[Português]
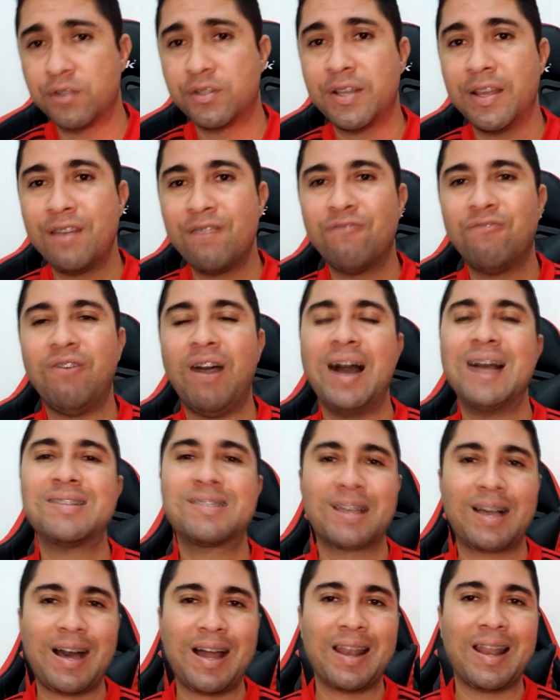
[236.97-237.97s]
Ceni vai
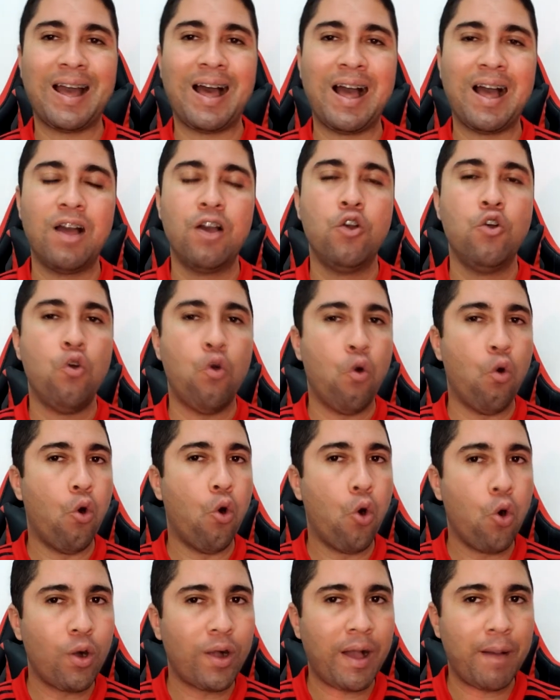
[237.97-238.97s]
escalar
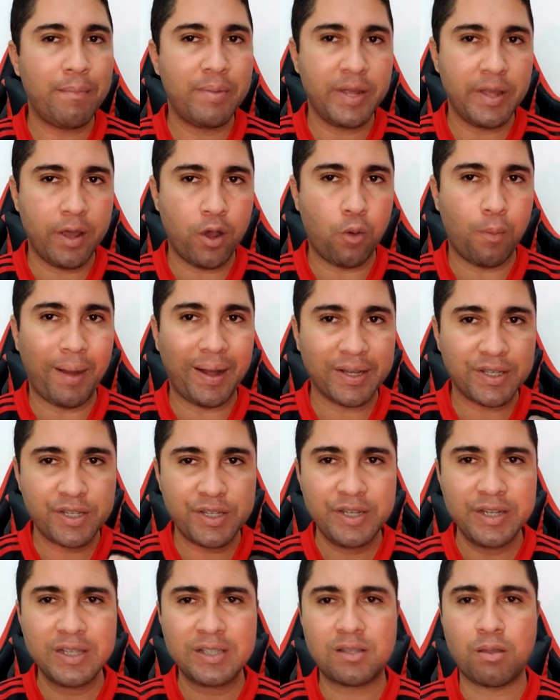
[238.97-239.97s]
o Gabriel
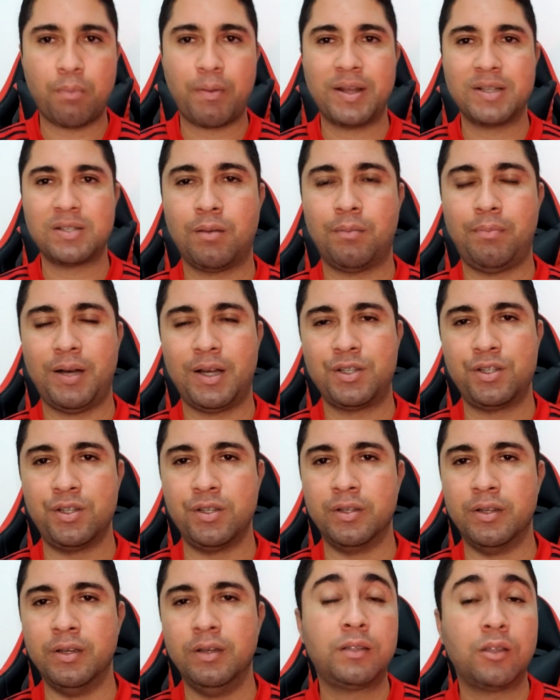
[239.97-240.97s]
Batista para
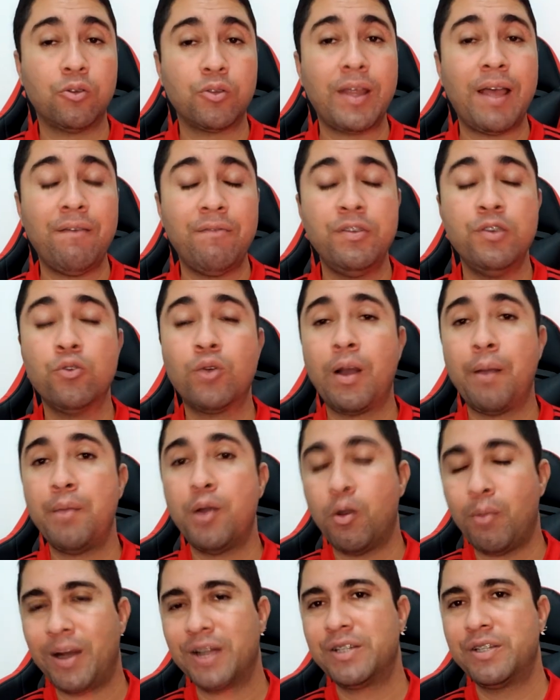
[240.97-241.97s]
partida. Então deve ir o
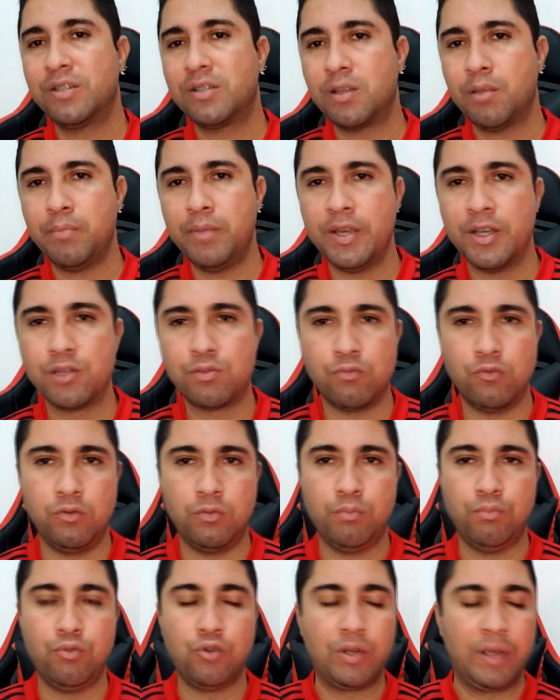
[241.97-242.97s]
Gabriel Batista mesmo,
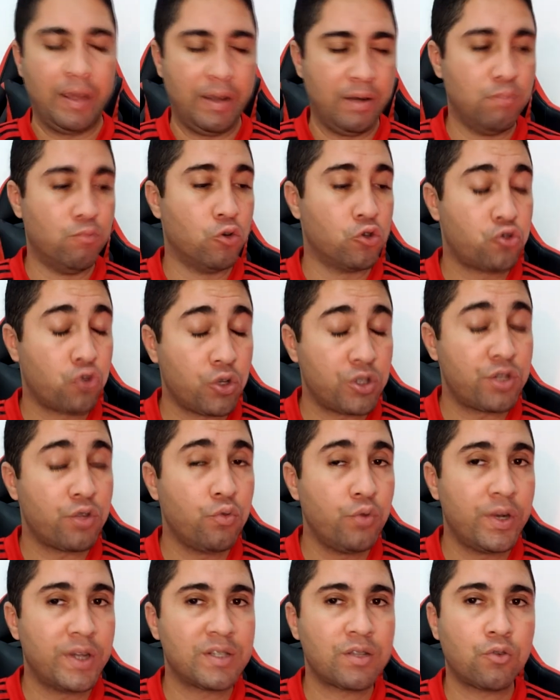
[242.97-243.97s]
porque ele mostrou
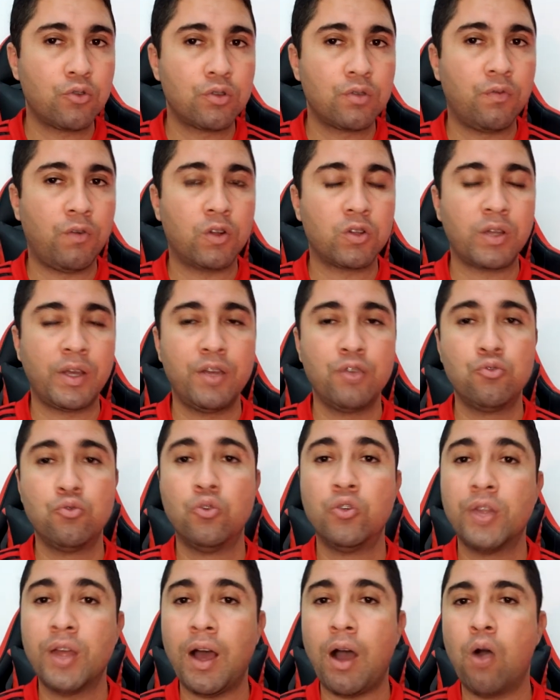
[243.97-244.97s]
segurança contra o Volta
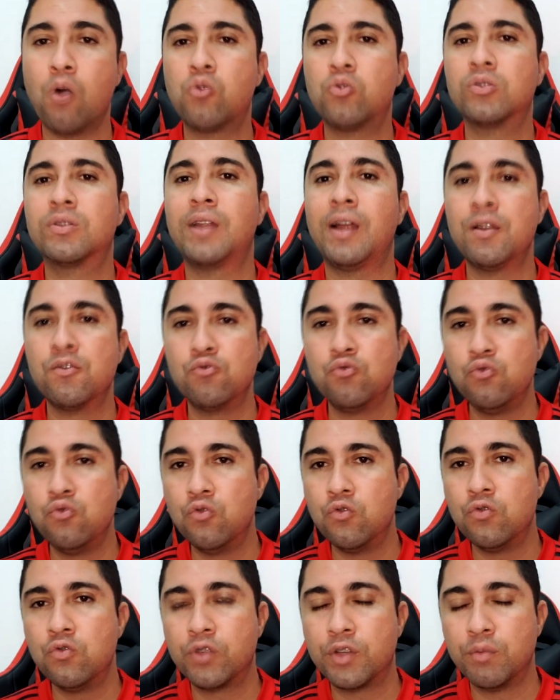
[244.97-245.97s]
Redonda, ao contrário do
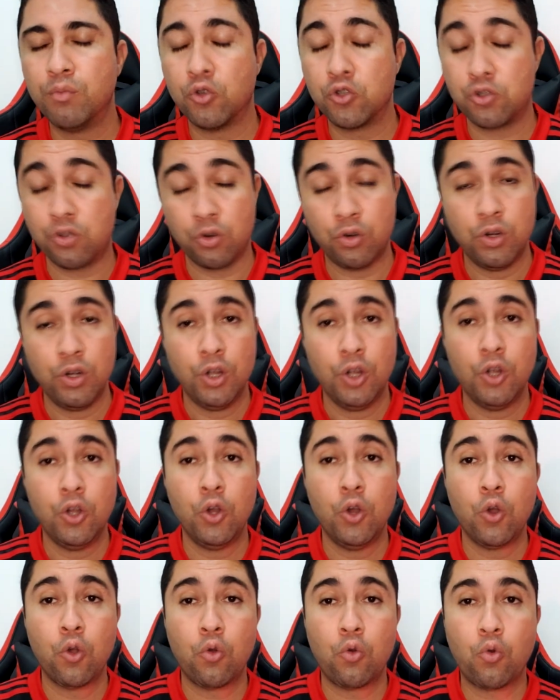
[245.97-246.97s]
Hugo, que mostrou
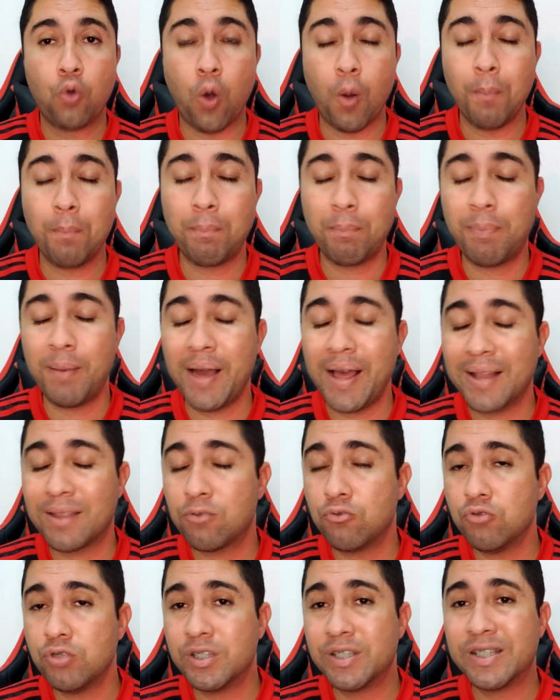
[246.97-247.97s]

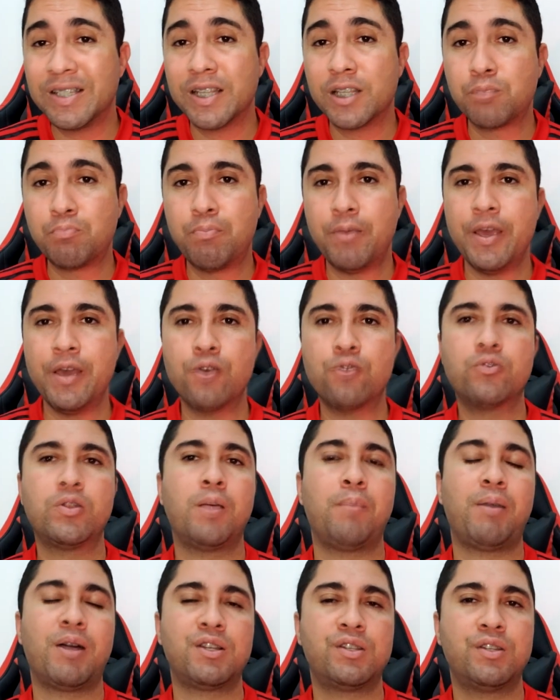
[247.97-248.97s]
completo desespero na
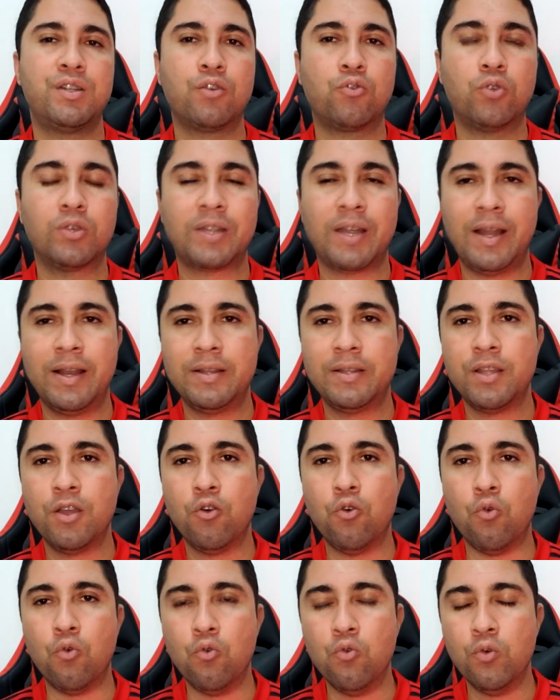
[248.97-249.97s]
partida contra a
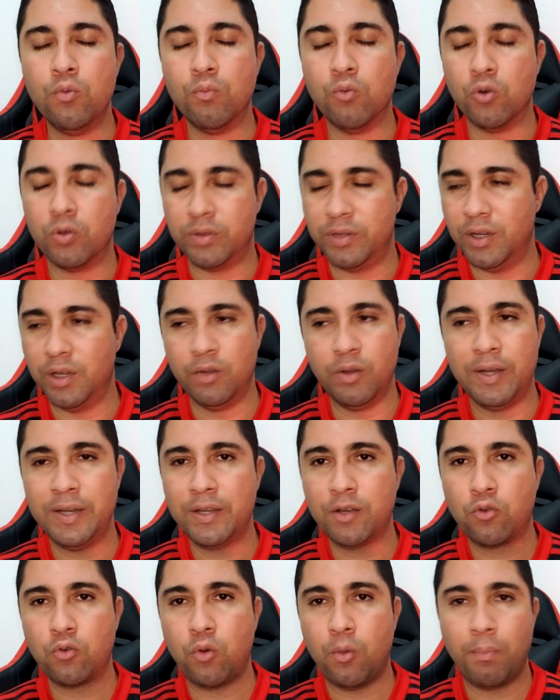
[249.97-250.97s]
LDU, mudando
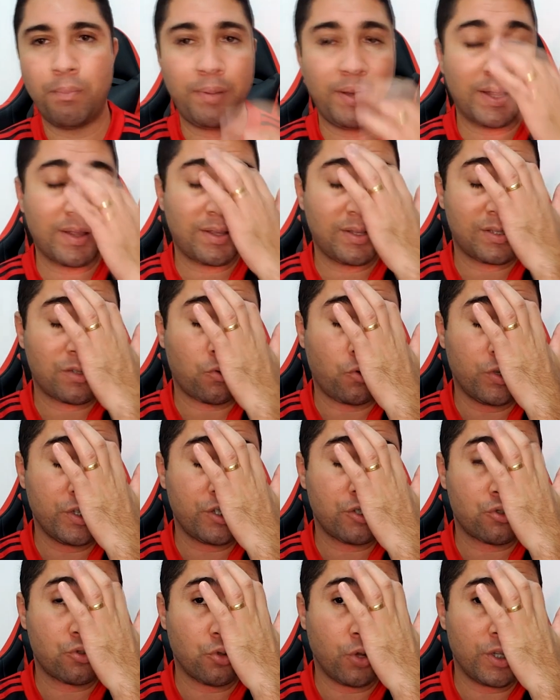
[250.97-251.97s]
ali completas
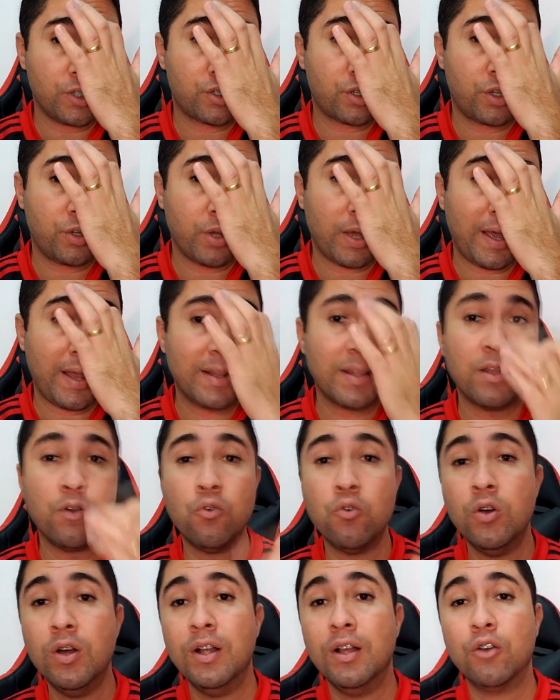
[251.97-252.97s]
condições que a
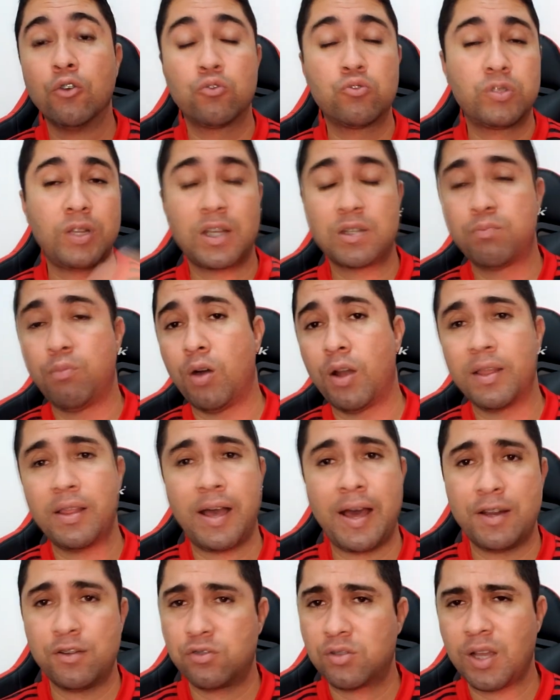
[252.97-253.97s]
LDU cruzasse bola na
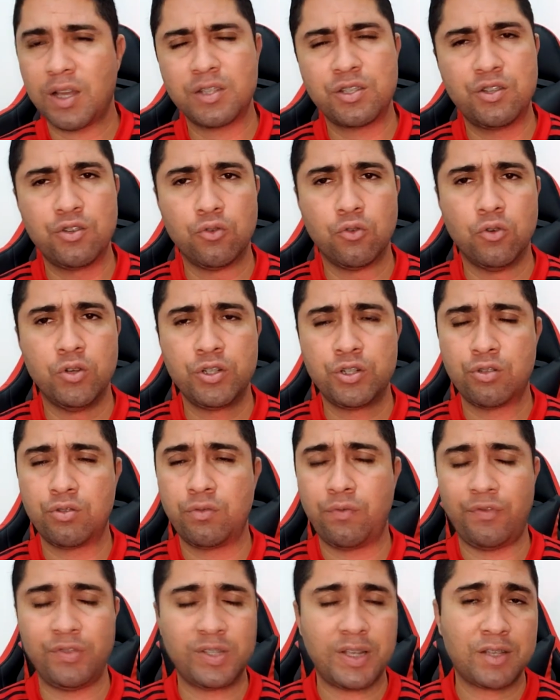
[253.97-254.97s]
área, chutasse de longe,
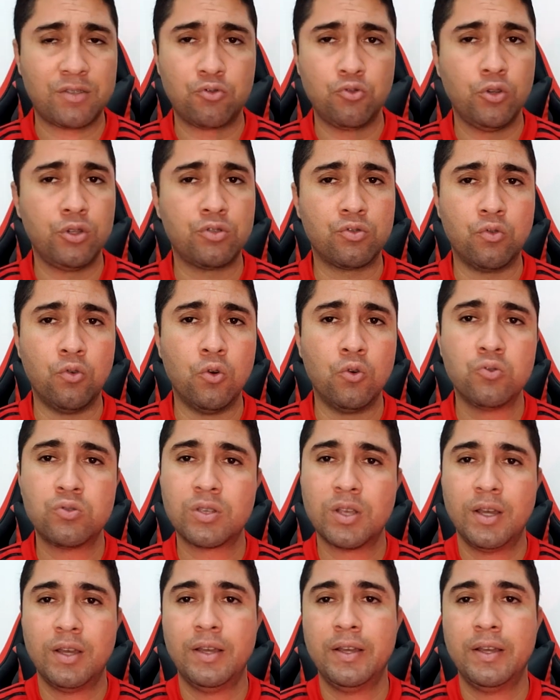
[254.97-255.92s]
fizesse dois gols